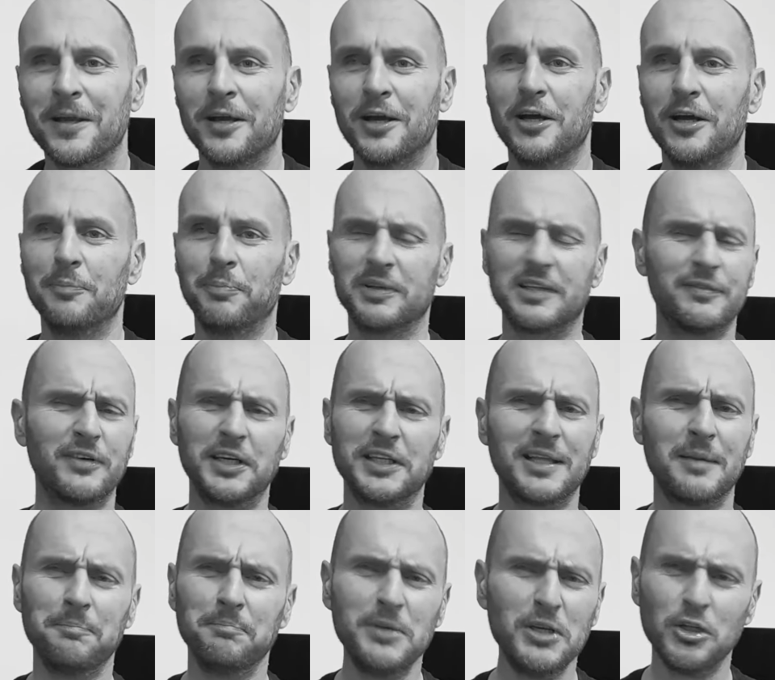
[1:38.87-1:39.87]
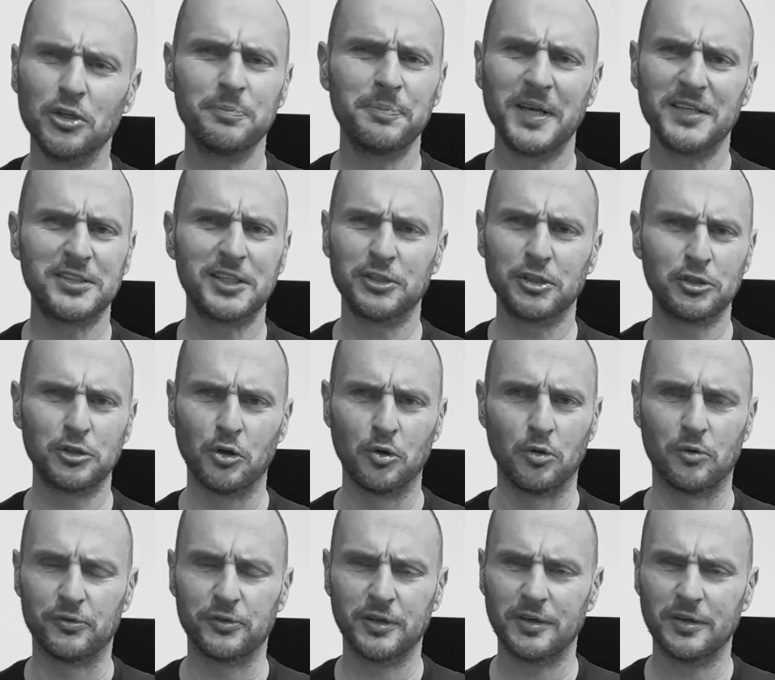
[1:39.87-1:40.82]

E, podawali tam milion pięćset tytułów.